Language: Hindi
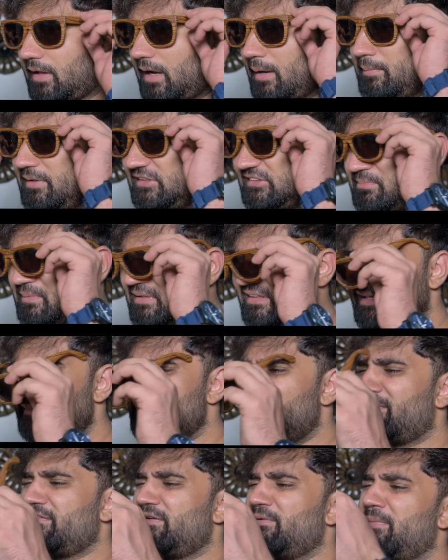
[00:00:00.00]
अब इसमें
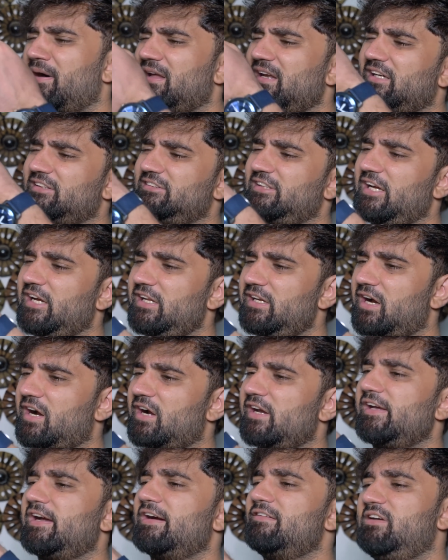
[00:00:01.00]
दीमक वीमक लग जाएगी
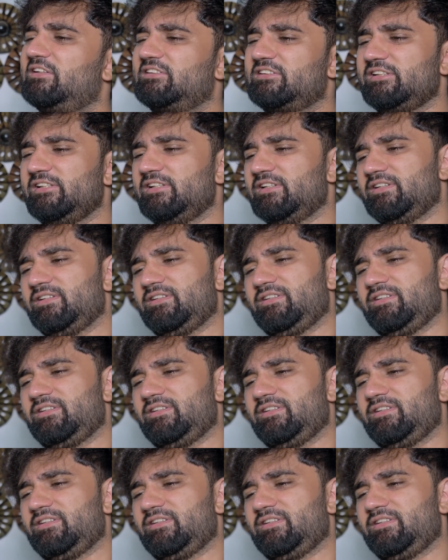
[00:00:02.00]
लकड़ी का वैसी